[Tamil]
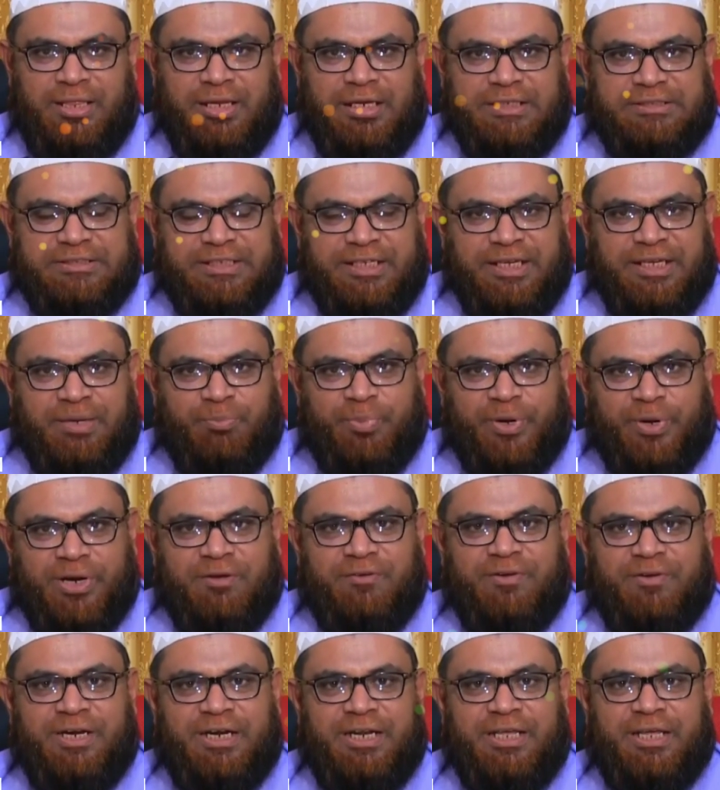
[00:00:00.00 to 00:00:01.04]
அதில்
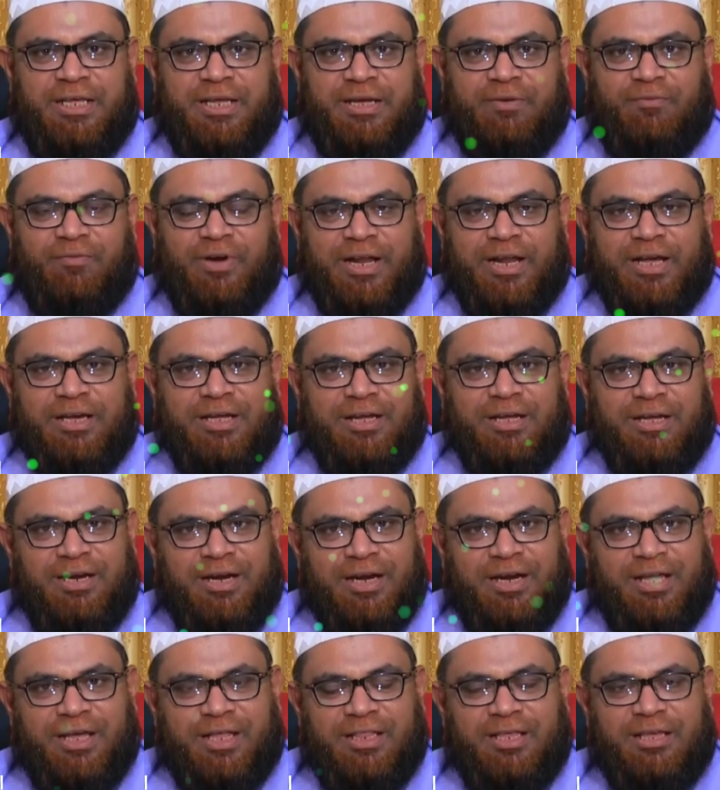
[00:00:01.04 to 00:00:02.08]
செய்யப்பட வேண்டிய
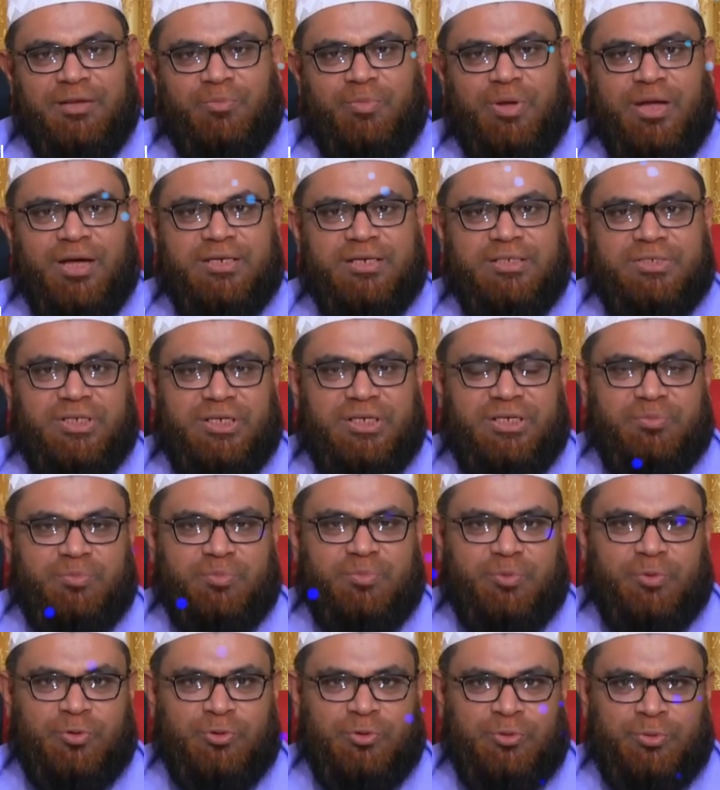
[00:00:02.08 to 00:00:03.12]
வணக்கங்களை அதிகமாக
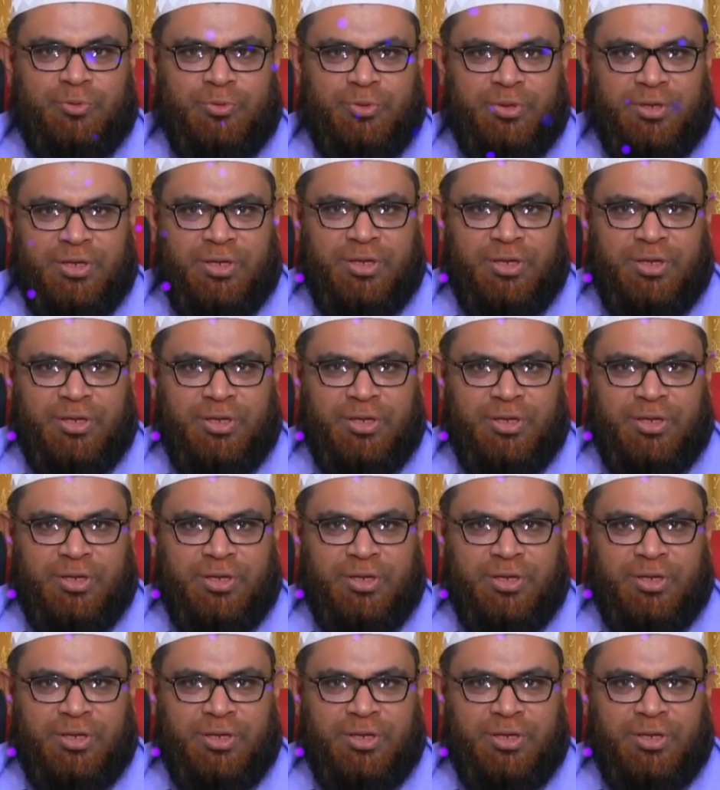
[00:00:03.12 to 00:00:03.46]
செய்யும்போது